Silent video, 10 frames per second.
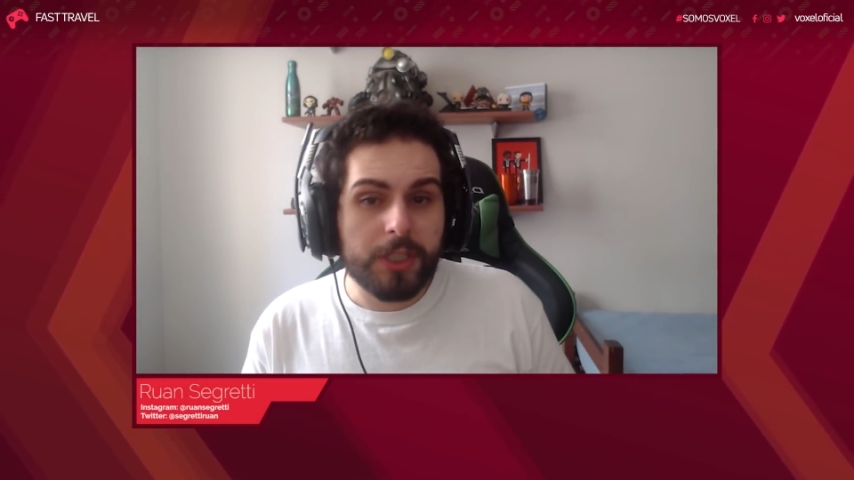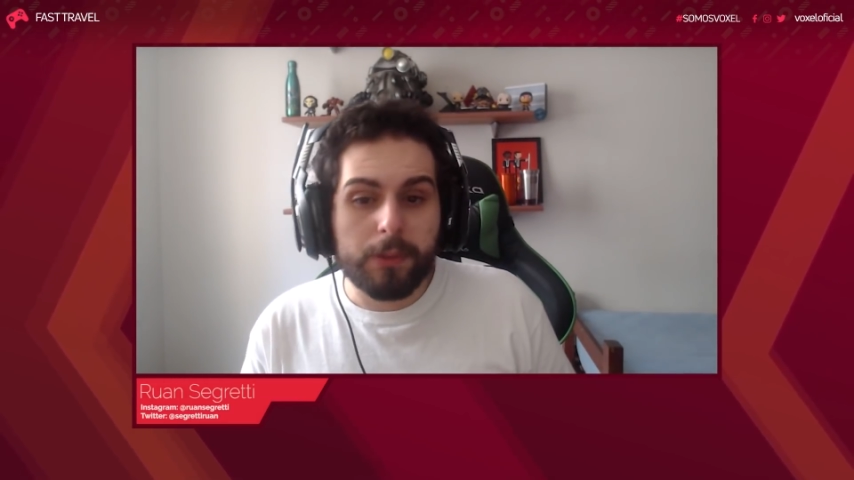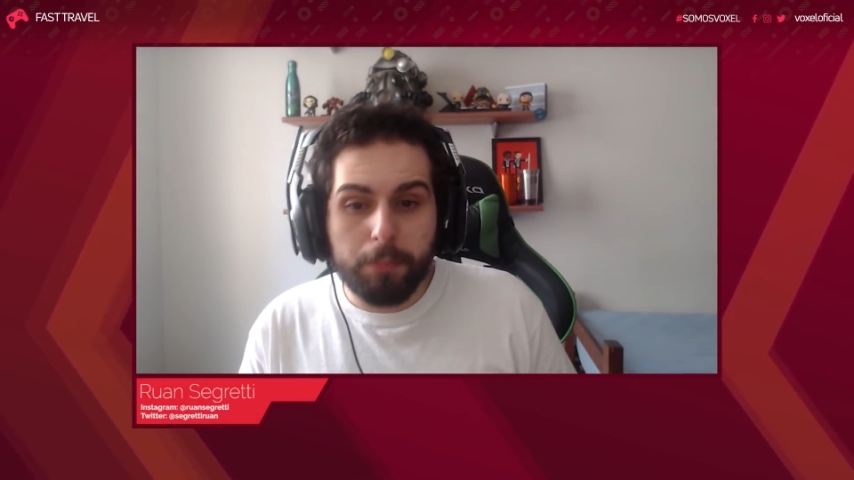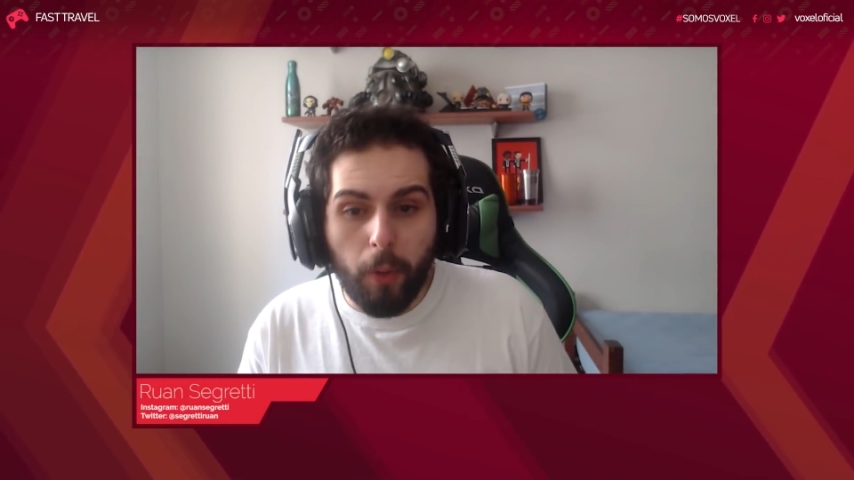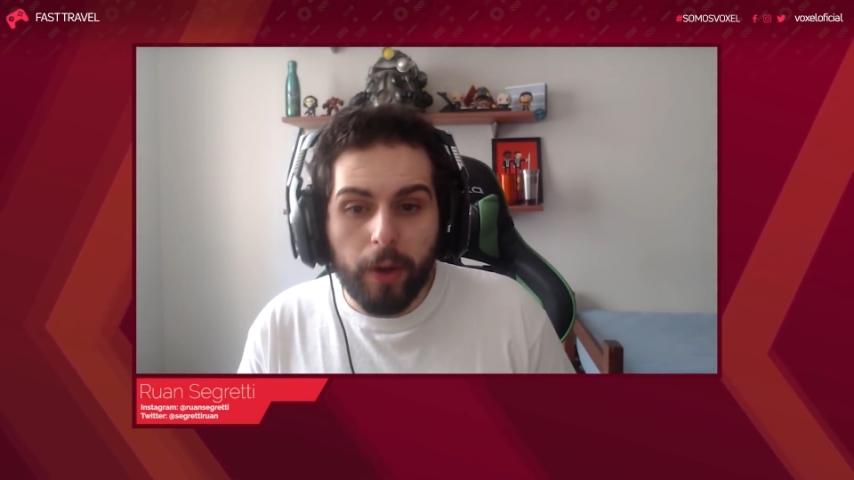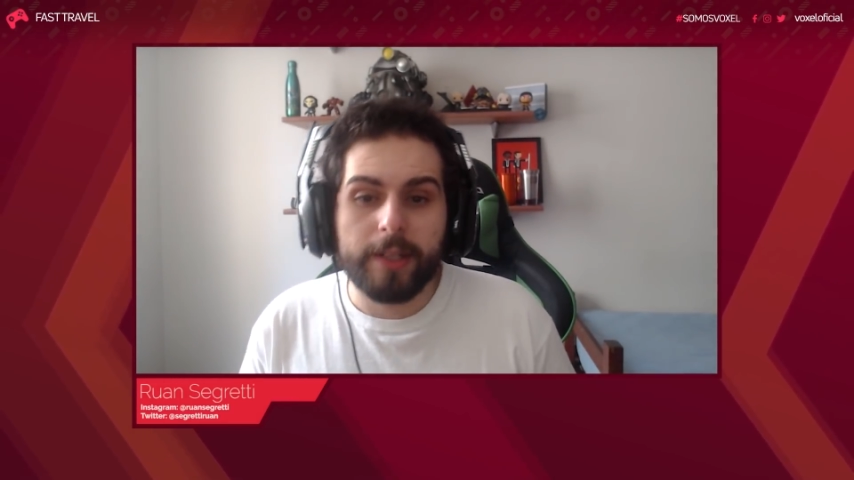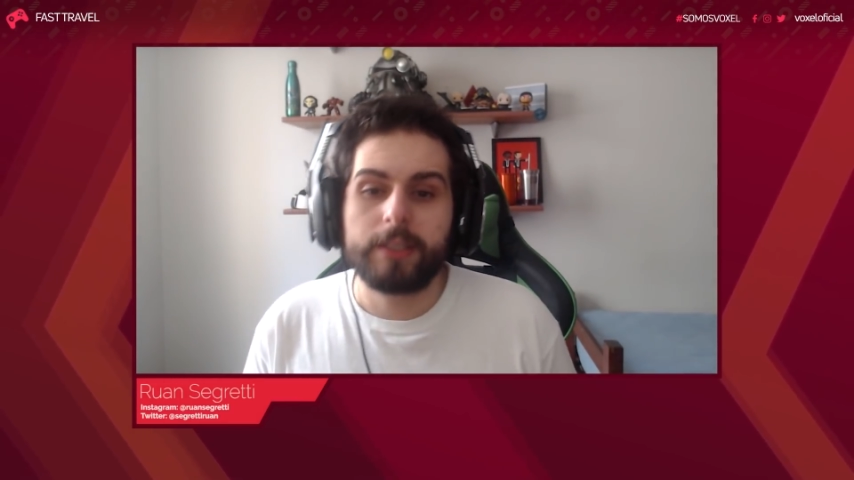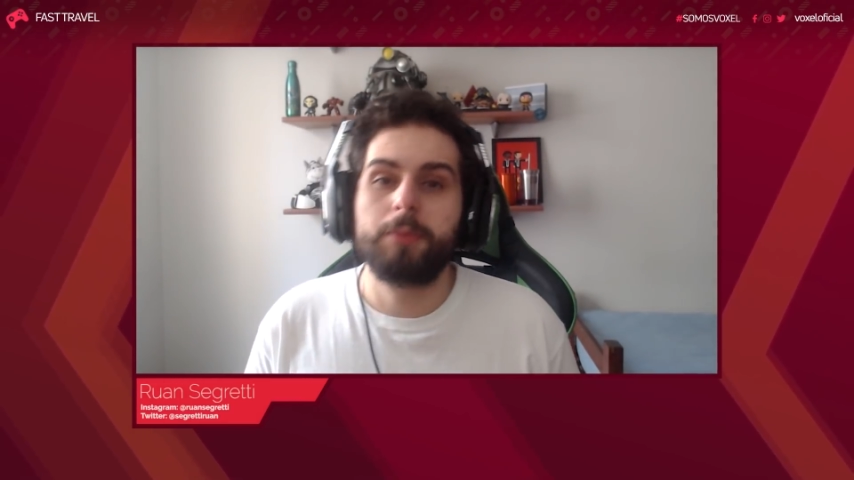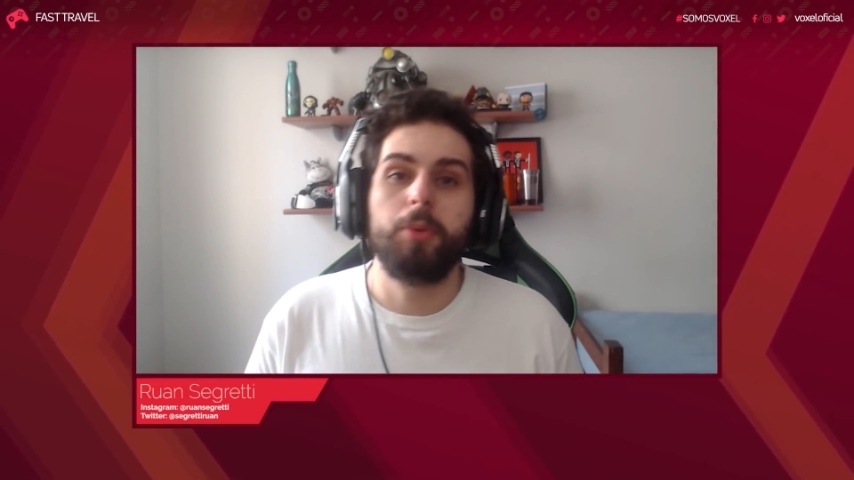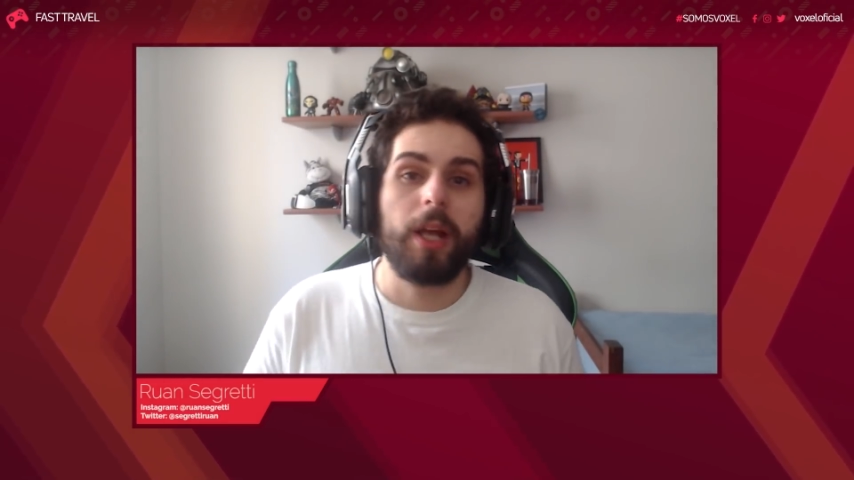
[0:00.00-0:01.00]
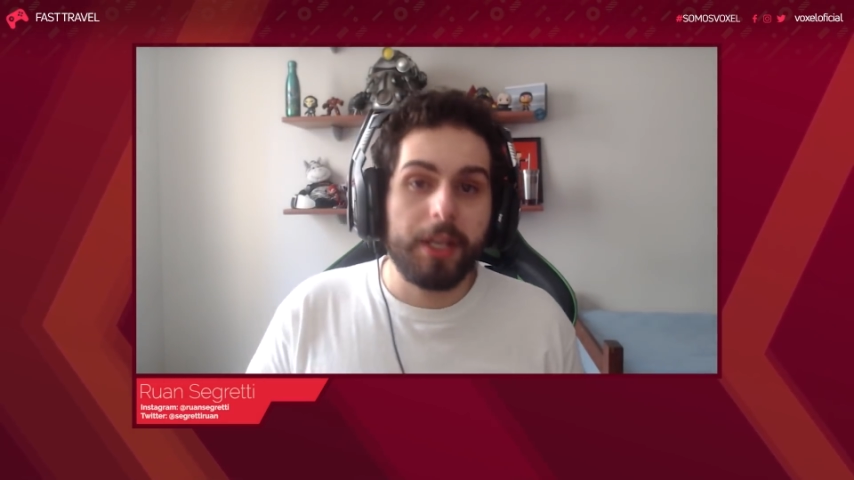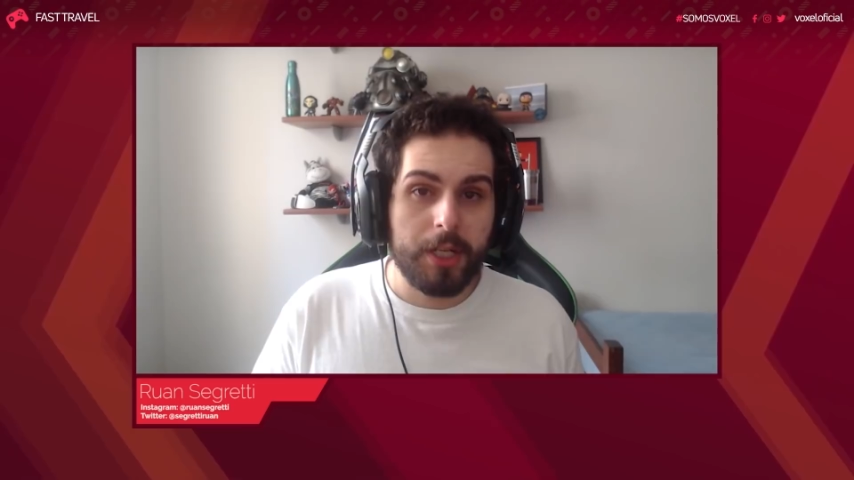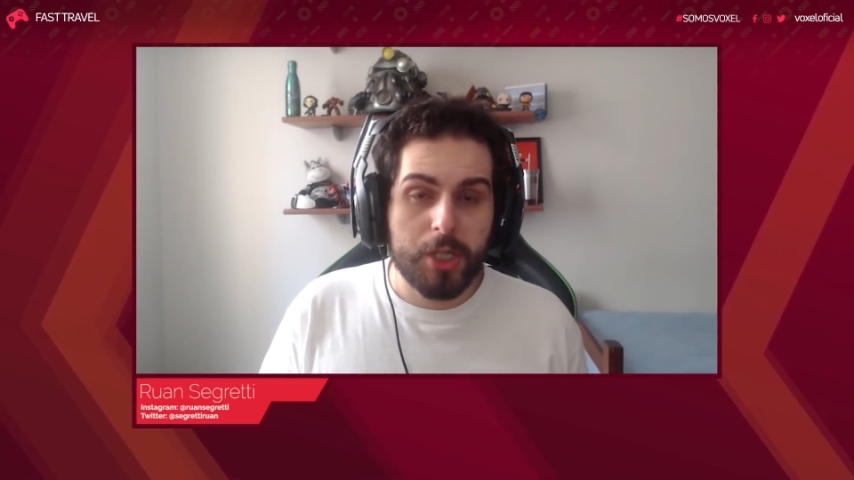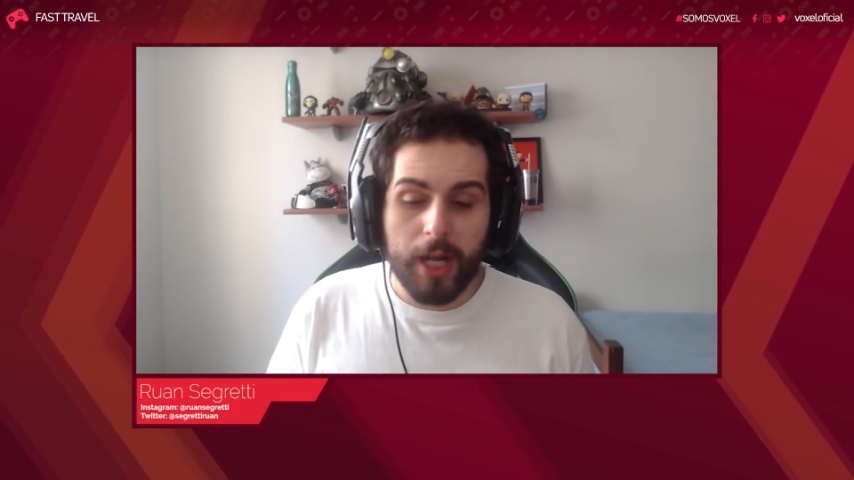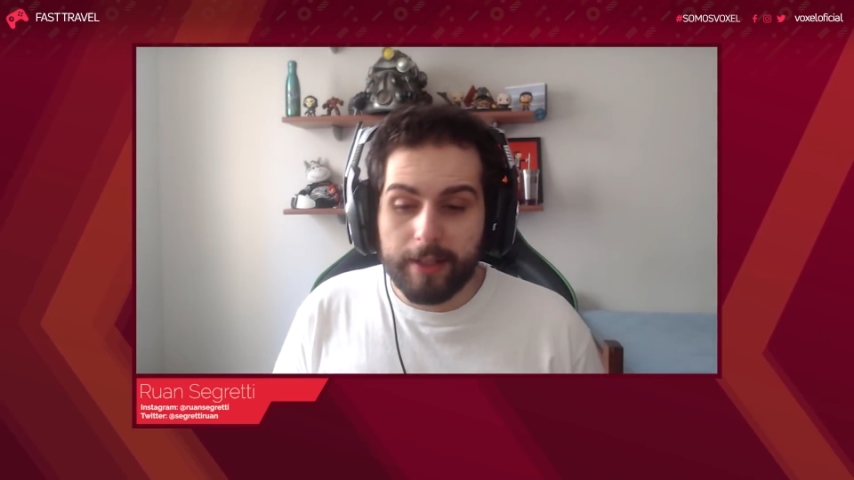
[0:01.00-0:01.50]
spoilers por
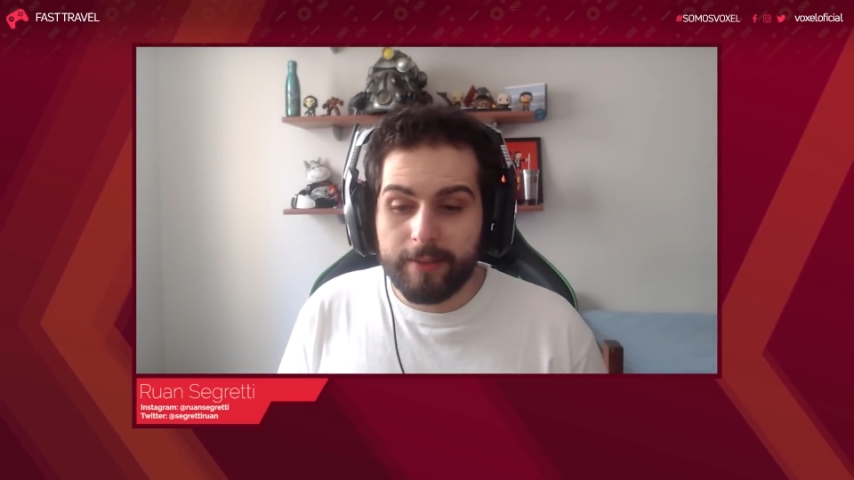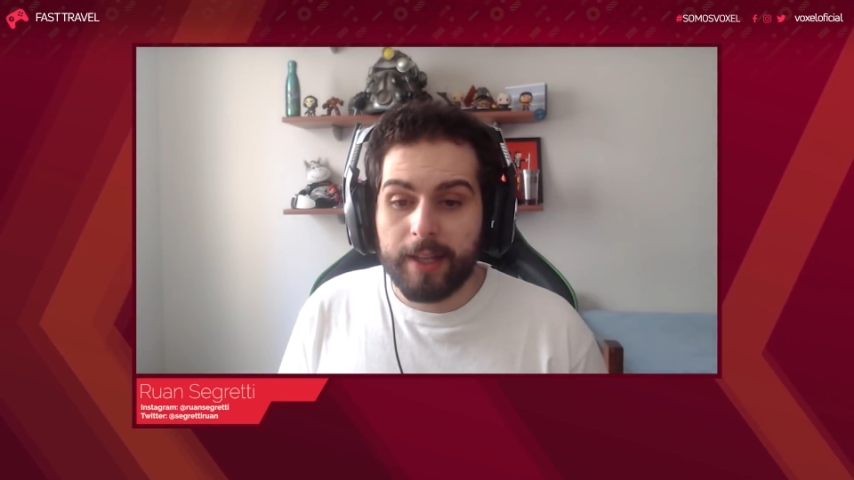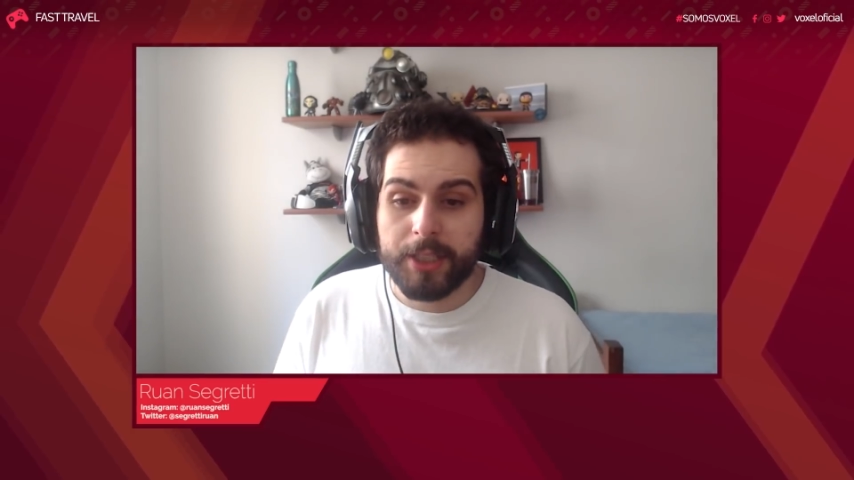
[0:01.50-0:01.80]
aí já, tá?